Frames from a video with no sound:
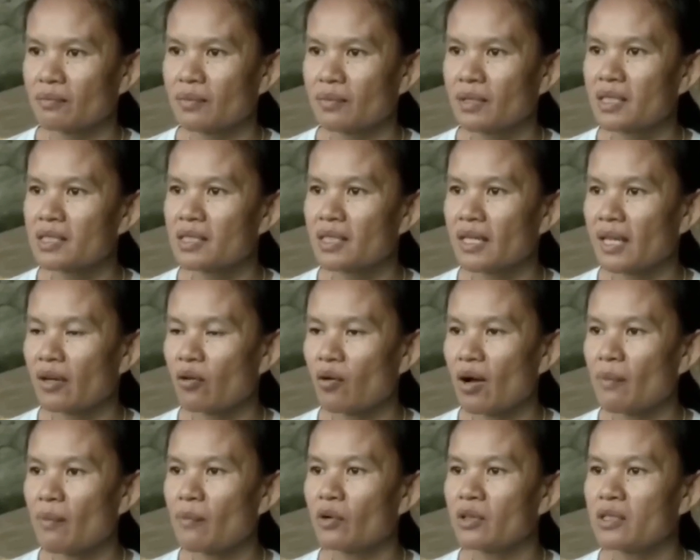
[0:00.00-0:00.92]
ิสุทธิ์เพื่อแสดง
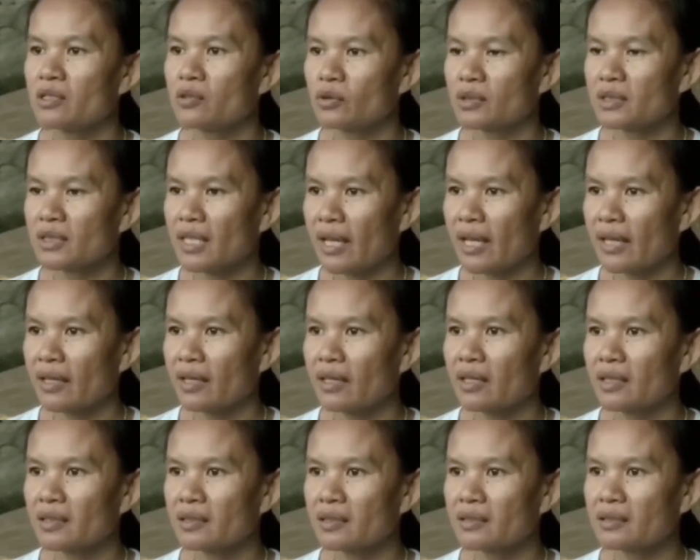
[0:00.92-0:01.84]
ความบริสุทธิ์ใจ
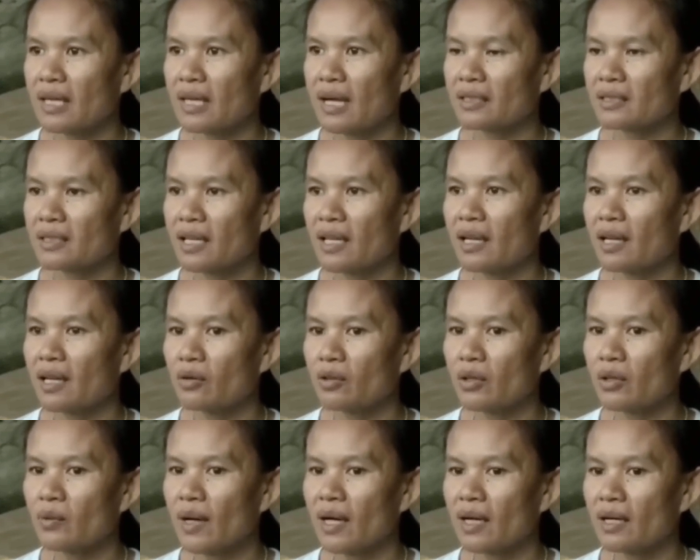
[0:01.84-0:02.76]
จากใจเรา
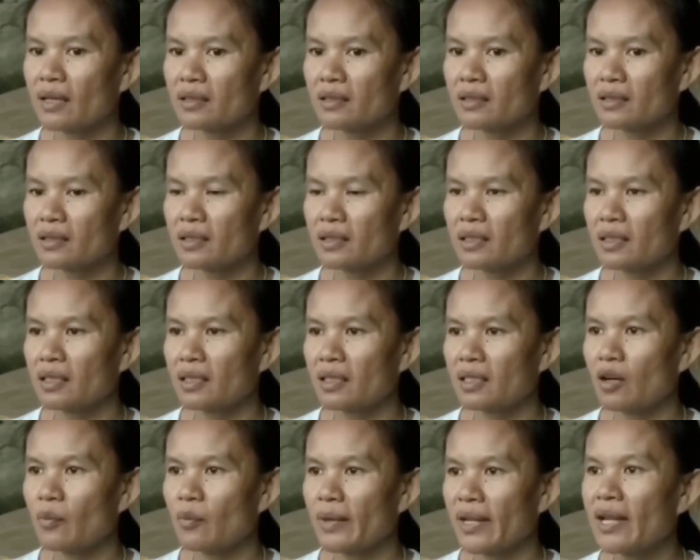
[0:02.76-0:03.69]
ที่ว่า
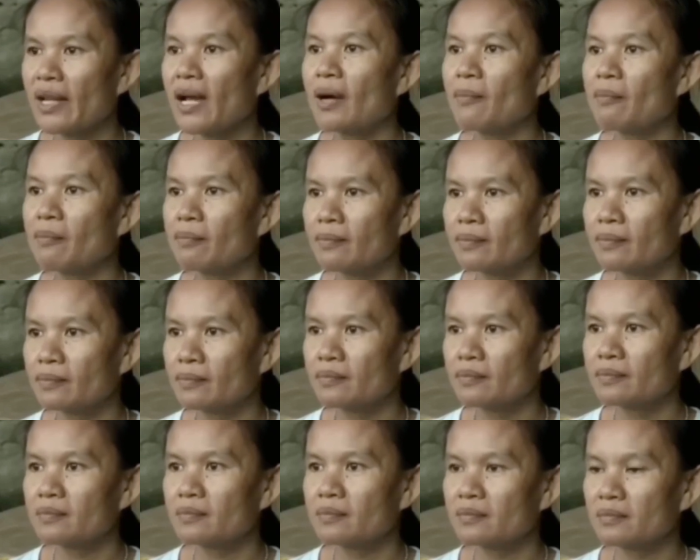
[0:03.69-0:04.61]
เราไม่ได้
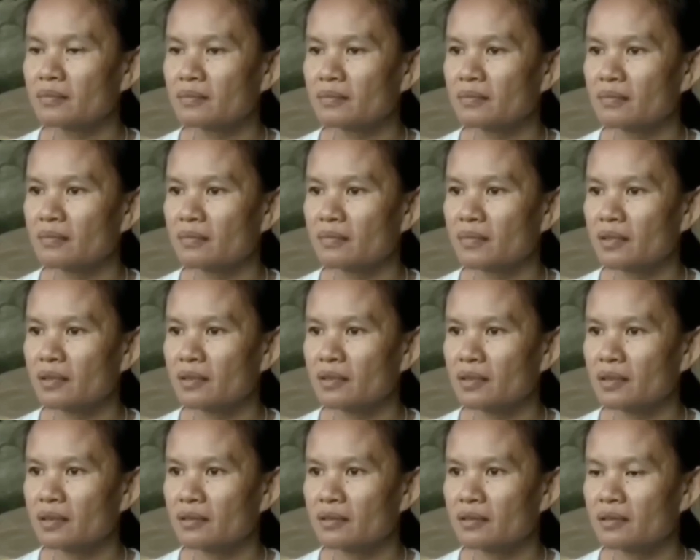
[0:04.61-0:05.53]

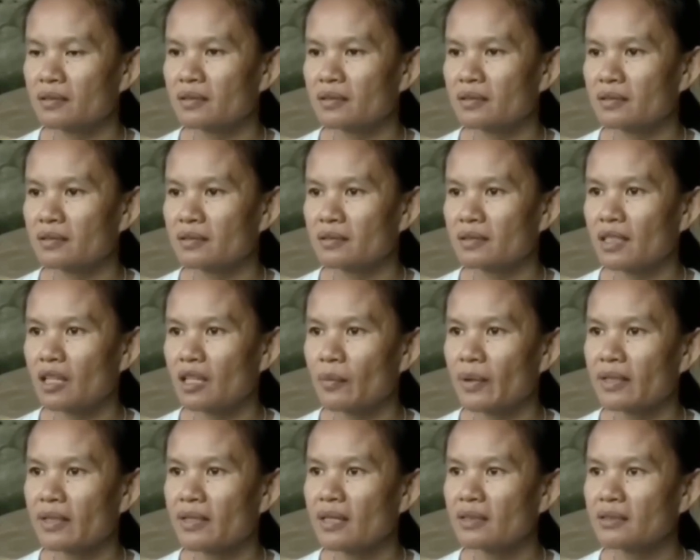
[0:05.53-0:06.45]
ทำเรา
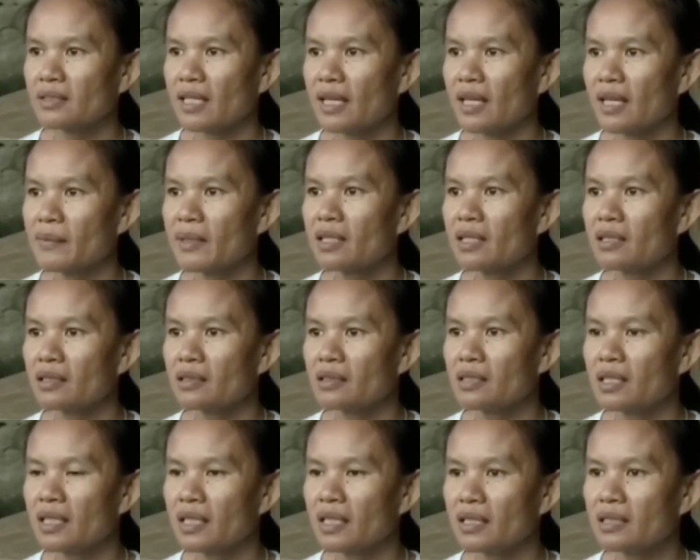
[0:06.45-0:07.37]
ไม่ตั้งใจให้มันเกิด
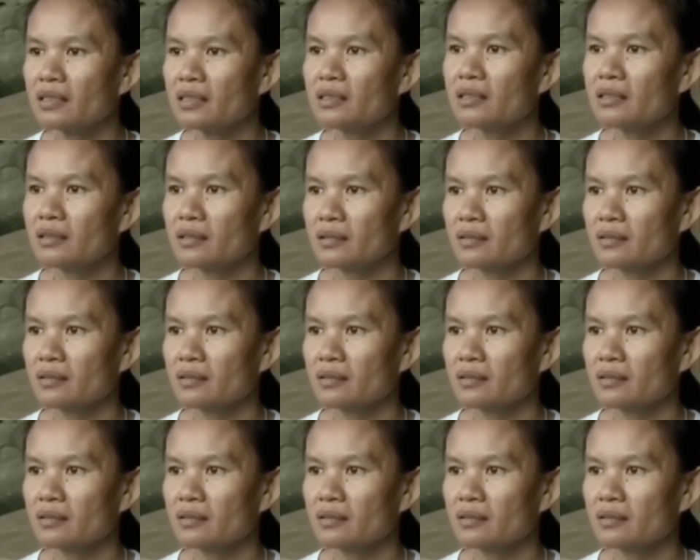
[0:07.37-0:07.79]
เรื่องนี้ขึ้น